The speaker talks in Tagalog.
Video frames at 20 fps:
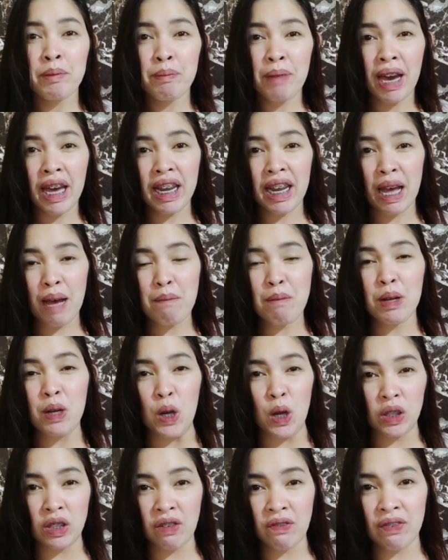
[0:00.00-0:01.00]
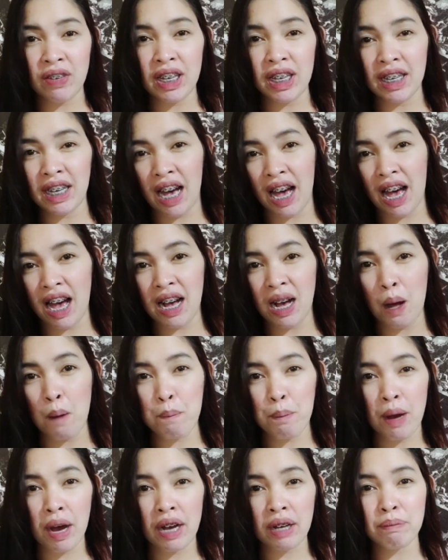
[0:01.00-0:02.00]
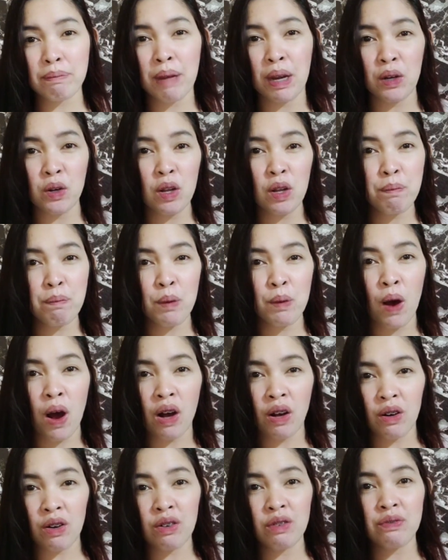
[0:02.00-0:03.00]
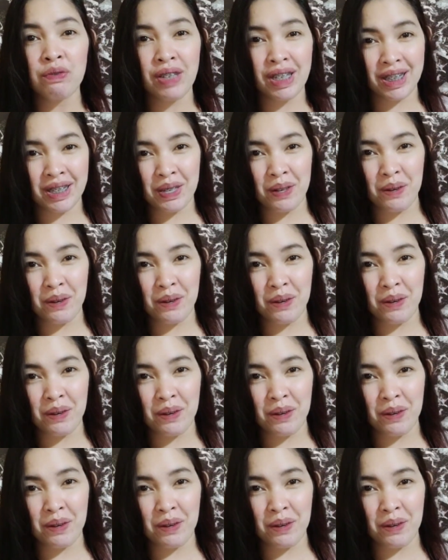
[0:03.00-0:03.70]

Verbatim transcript: para ma-notify ka kapag meron po akong video.